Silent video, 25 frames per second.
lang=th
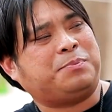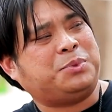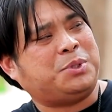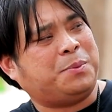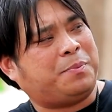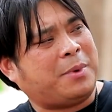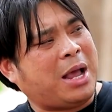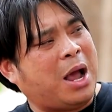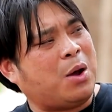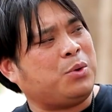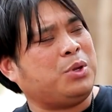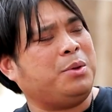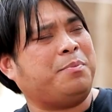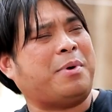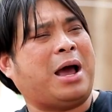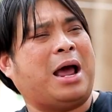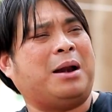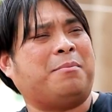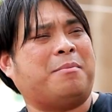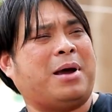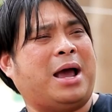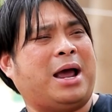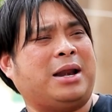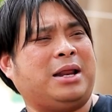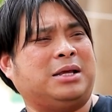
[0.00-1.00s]
รับสิบเก้าที่
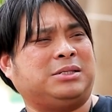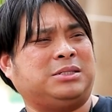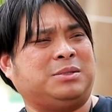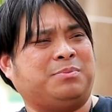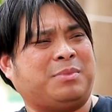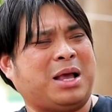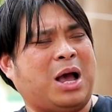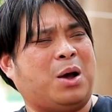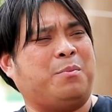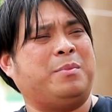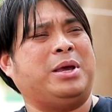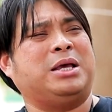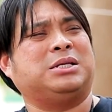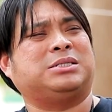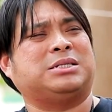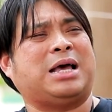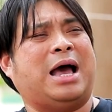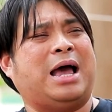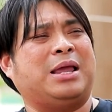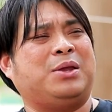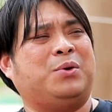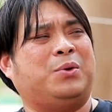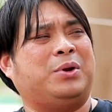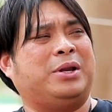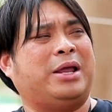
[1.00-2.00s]
ผ่านมาเนี่ยสิบเก้าเม
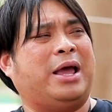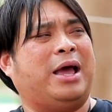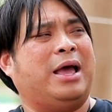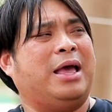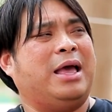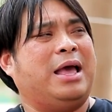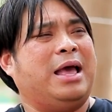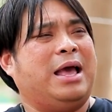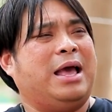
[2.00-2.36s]
ษายนเนี่ย